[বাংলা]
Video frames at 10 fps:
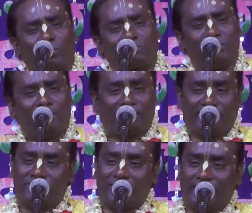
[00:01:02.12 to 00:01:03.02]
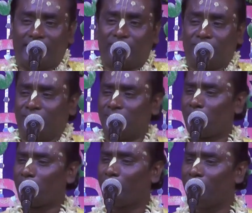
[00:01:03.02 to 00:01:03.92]
ভক্তি মার্গের জায়গা গো
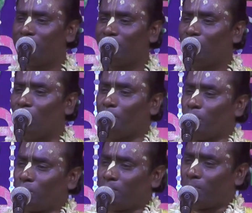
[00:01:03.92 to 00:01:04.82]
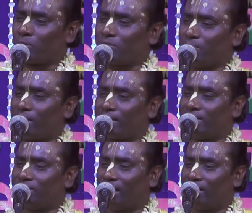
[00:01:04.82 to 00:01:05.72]
অপূর্ব ভক্তি
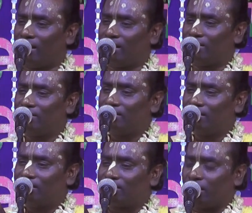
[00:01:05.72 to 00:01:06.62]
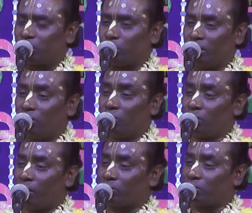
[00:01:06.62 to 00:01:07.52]
মার্গের জায়গা তাই শুধু
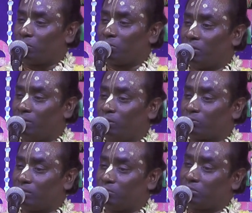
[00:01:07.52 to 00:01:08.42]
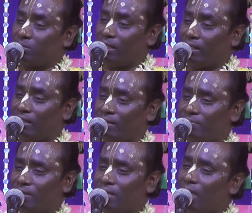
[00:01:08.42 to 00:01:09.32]
গৌর ভক্তমণ্ডলী ভক্তিমতী মায়েরা
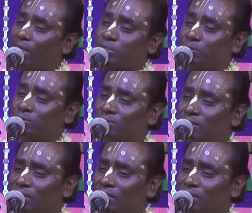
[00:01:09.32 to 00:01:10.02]
আসুন